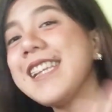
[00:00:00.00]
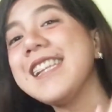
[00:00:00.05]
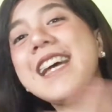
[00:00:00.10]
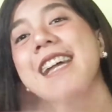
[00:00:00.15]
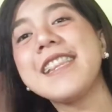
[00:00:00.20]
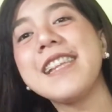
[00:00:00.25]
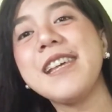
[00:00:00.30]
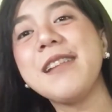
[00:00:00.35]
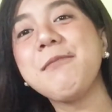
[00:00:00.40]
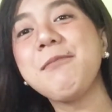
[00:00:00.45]
Na
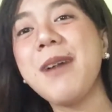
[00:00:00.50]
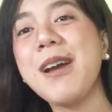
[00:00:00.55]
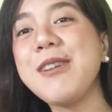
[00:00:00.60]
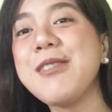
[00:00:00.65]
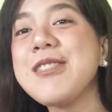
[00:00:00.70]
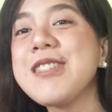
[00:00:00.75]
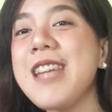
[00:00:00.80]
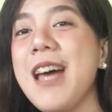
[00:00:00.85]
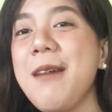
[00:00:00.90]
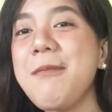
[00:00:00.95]
natin
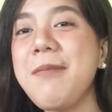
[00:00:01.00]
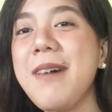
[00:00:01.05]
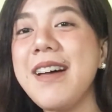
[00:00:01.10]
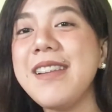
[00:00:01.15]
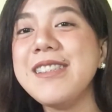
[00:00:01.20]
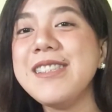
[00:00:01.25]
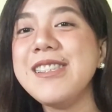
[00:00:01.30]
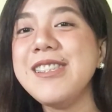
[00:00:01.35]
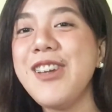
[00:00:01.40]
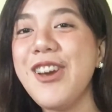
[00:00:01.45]

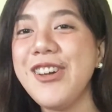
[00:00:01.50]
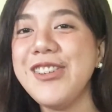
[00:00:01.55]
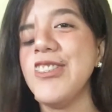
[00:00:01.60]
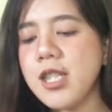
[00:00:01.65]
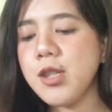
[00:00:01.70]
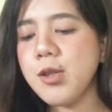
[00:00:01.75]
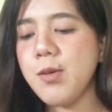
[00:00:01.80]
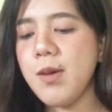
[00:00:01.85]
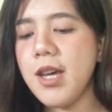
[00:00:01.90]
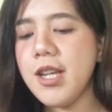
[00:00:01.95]
pag-usapan
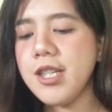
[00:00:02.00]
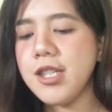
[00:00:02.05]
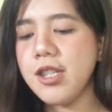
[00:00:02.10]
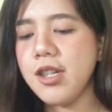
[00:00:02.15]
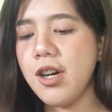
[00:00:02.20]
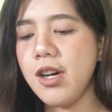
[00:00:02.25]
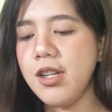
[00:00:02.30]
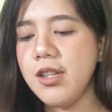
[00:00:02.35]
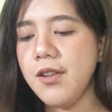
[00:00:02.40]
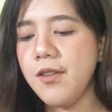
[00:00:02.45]
Next
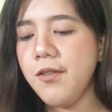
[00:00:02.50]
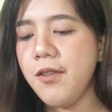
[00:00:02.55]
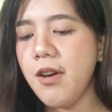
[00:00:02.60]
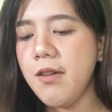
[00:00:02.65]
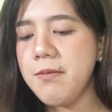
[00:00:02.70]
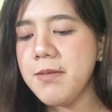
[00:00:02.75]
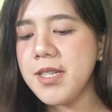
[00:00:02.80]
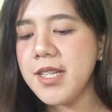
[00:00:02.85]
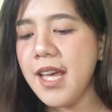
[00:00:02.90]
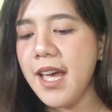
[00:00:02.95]
question.
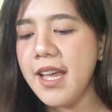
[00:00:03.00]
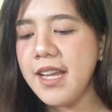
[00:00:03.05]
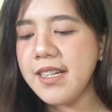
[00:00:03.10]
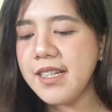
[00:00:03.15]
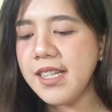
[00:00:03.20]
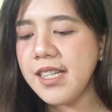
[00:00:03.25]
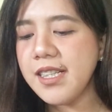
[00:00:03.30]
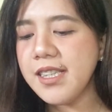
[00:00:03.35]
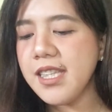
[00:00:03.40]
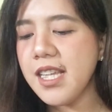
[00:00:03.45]
From
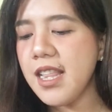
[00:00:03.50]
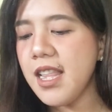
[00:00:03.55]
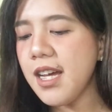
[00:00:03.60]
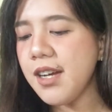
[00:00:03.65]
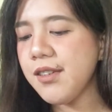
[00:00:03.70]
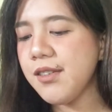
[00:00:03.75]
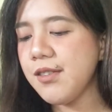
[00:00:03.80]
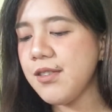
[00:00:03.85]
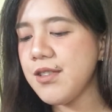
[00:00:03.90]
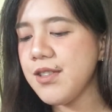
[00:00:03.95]
Cyril de la
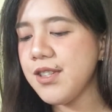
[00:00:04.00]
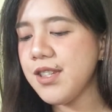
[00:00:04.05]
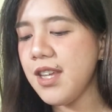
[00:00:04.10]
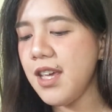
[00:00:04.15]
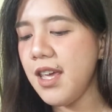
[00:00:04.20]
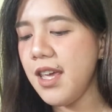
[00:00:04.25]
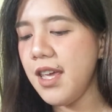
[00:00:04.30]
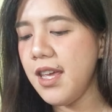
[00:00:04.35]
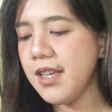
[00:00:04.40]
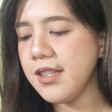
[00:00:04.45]
Cruz
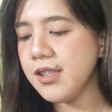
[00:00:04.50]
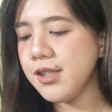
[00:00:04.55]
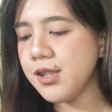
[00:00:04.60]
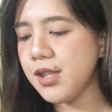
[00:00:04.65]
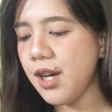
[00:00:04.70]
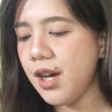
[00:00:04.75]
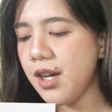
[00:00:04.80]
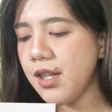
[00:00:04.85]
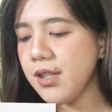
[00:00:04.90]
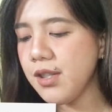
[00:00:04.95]
and
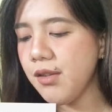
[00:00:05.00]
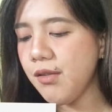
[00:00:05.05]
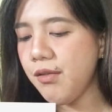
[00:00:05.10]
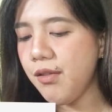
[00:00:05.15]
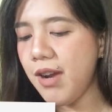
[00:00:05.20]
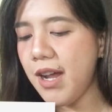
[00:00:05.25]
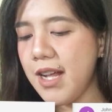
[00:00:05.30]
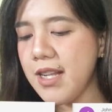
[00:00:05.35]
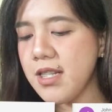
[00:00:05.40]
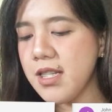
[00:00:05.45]
John
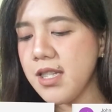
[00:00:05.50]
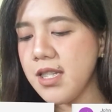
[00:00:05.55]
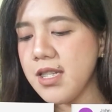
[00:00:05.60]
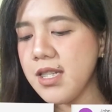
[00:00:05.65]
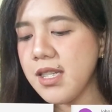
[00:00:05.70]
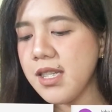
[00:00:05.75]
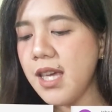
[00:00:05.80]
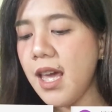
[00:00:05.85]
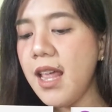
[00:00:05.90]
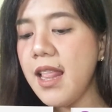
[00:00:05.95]

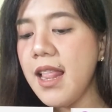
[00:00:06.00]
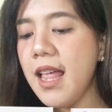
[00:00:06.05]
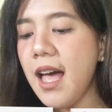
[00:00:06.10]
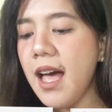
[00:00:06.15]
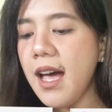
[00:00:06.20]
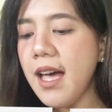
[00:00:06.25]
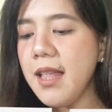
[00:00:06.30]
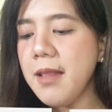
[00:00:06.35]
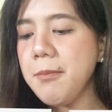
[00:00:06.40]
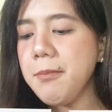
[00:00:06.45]
Francis.
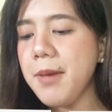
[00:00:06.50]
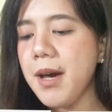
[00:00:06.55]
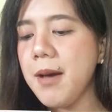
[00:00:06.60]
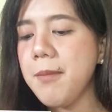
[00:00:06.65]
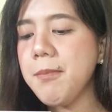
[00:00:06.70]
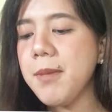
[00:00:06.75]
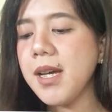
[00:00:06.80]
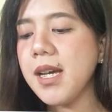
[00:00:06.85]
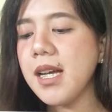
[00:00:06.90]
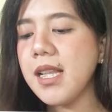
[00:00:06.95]
Kailangan ba
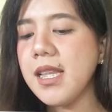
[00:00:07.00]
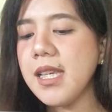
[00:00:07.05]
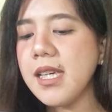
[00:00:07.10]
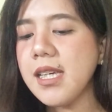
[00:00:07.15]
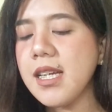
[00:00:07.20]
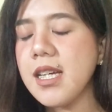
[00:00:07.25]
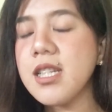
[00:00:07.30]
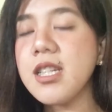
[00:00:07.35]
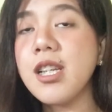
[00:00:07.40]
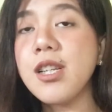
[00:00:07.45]
magaling
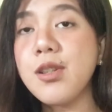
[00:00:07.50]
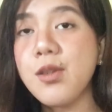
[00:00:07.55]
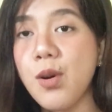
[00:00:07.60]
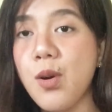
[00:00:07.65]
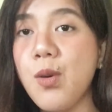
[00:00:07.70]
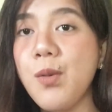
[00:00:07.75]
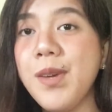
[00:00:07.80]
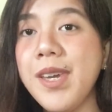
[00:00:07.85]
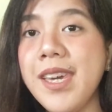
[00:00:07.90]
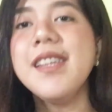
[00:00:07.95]
ka sa
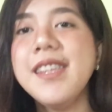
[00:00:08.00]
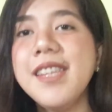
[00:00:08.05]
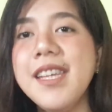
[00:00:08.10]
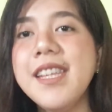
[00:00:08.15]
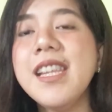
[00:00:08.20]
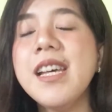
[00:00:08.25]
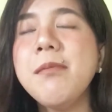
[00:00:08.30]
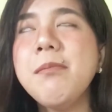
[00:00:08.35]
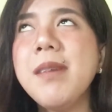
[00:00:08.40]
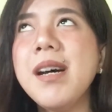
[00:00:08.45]
drawing?
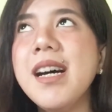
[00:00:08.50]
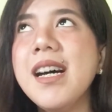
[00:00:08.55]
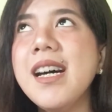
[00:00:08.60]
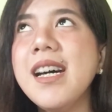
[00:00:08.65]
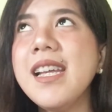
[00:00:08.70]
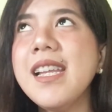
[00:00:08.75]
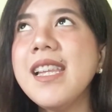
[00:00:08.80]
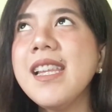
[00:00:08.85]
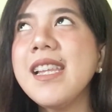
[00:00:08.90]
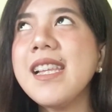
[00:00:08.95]
Hindi
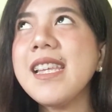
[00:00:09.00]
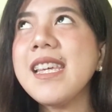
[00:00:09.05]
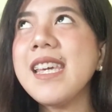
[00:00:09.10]
naman